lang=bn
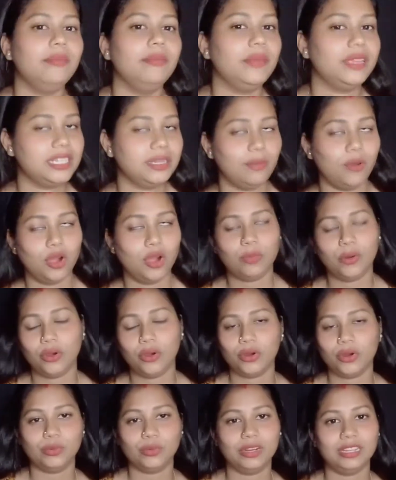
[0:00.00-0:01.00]
বেশি বকবক
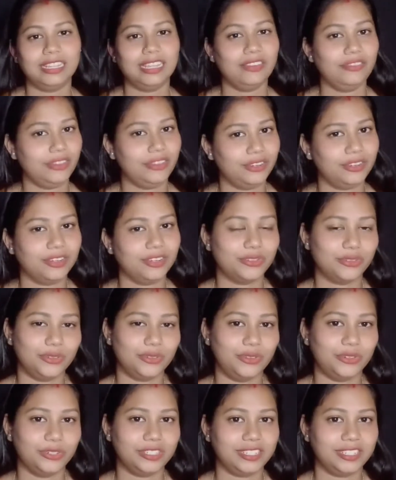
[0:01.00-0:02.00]
করবো না তাহলে ভিডিওটা শুরু
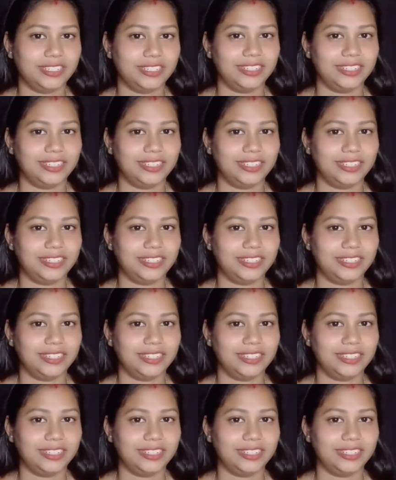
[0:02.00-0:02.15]
করছি